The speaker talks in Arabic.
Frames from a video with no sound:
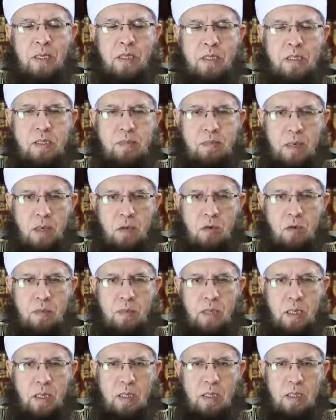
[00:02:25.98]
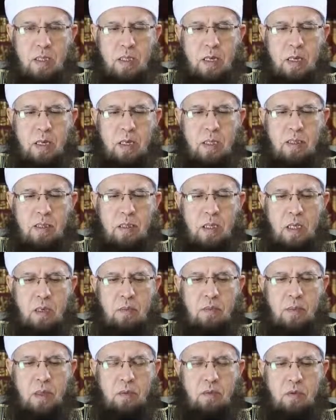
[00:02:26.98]
نصبهما قراءة
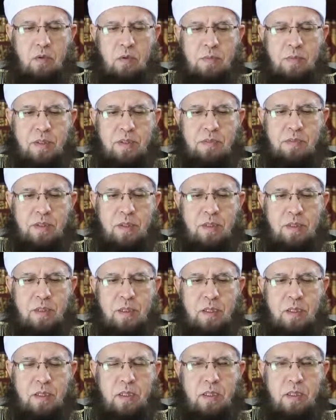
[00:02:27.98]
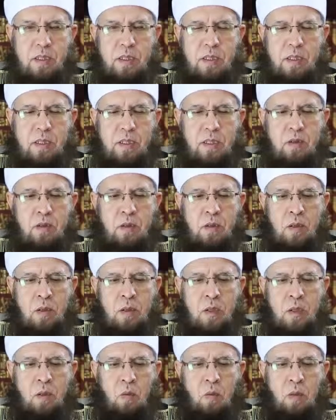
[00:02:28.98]
المأموم في سرية
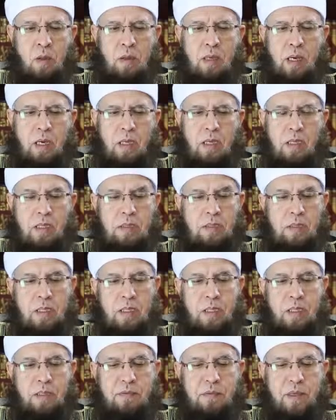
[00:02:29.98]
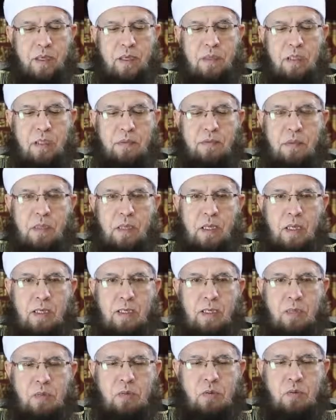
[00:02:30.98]
وضع اليدين فاقتفي
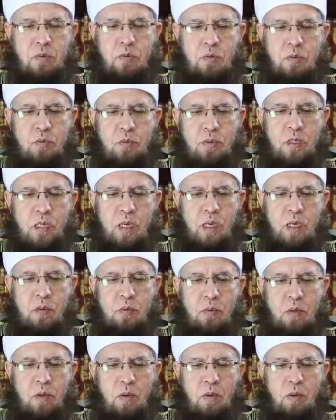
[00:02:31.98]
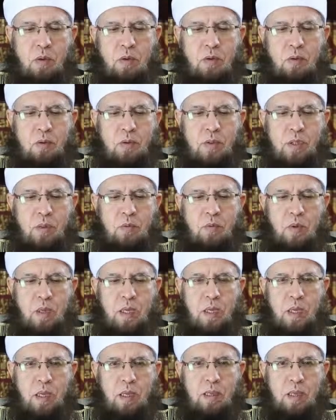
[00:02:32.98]
لدى السجود حذو أذن
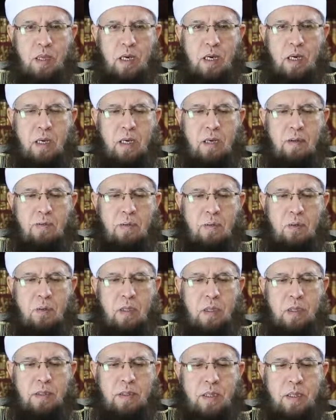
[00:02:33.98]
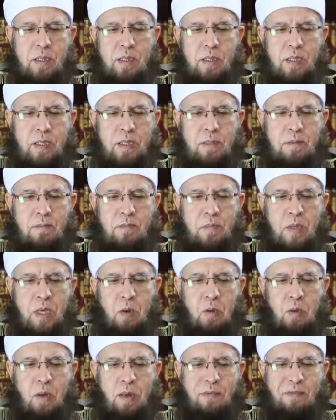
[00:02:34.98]
وكذا رفع اليدين
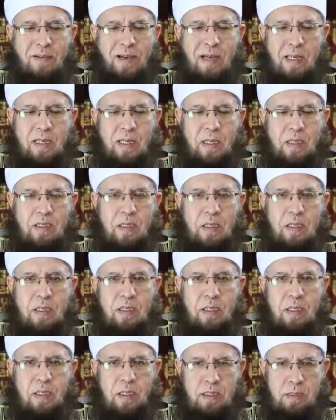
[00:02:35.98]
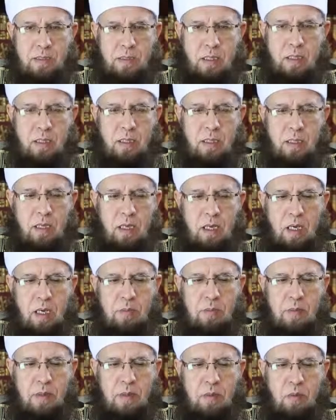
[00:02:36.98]
أو رفع اليدين عند
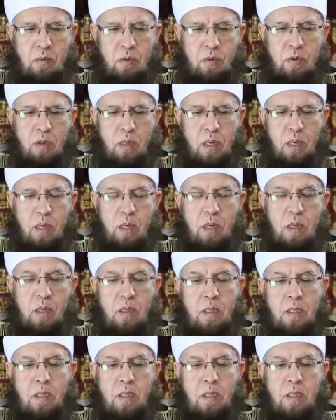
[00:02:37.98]
الإحرام خذا